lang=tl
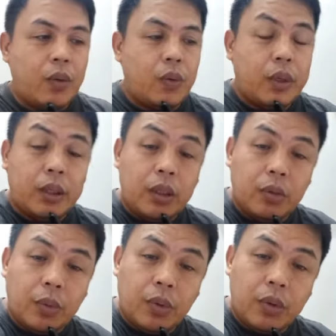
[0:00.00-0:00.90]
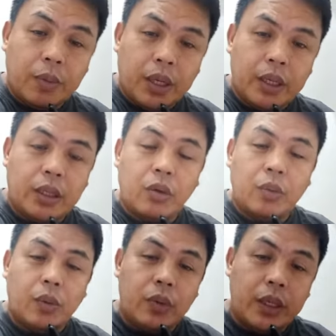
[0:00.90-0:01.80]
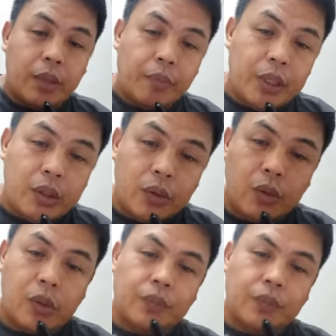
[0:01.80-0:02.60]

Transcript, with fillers: Uulitin ko po, ipakikita ko po ulit ang picture.